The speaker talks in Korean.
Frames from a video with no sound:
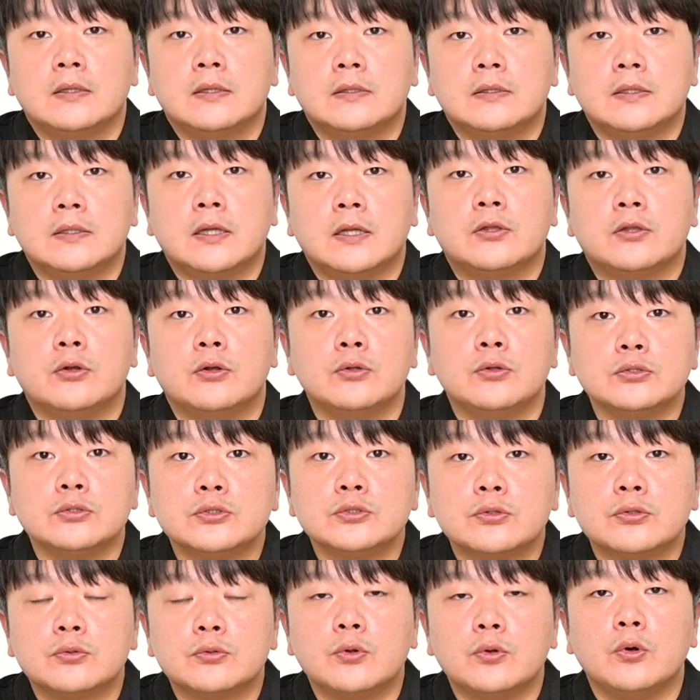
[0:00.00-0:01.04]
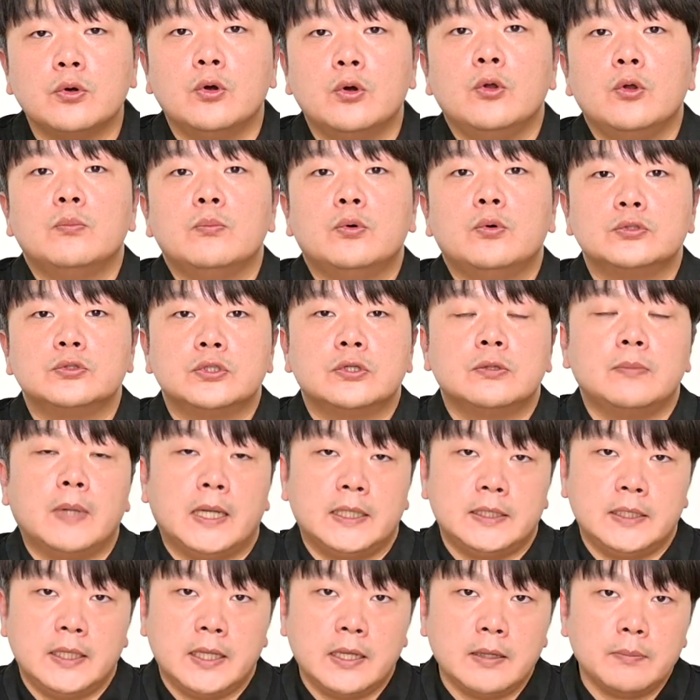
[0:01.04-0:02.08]
그러니까 결론적으로 보정을
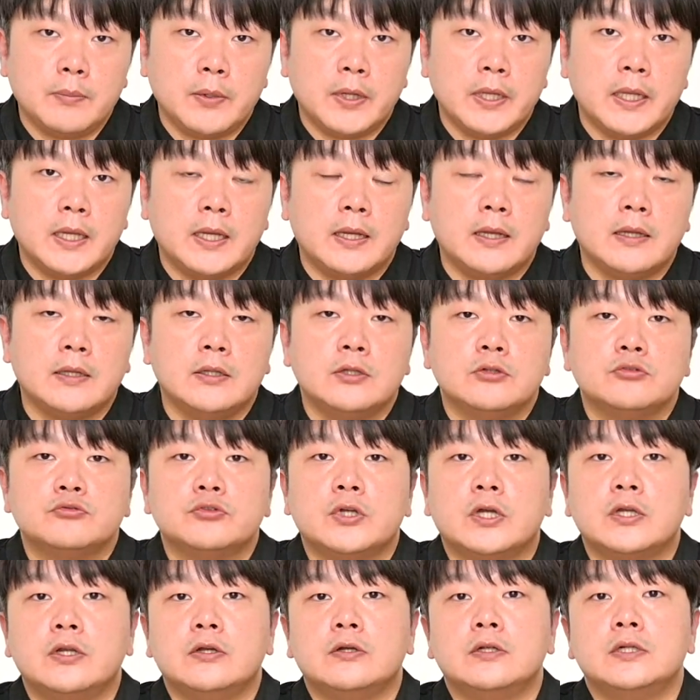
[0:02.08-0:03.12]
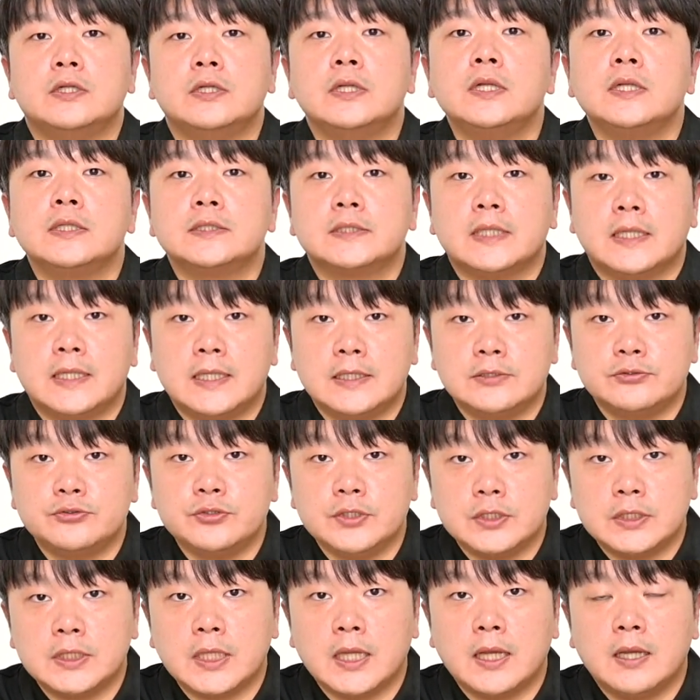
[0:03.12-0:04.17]
많이 해봐야 촬영을 잘 할 수
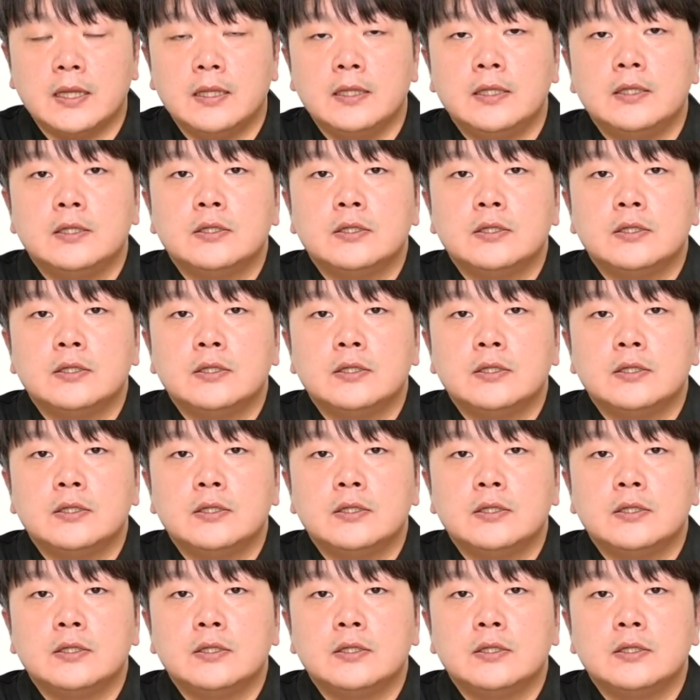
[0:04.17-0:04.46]
있다.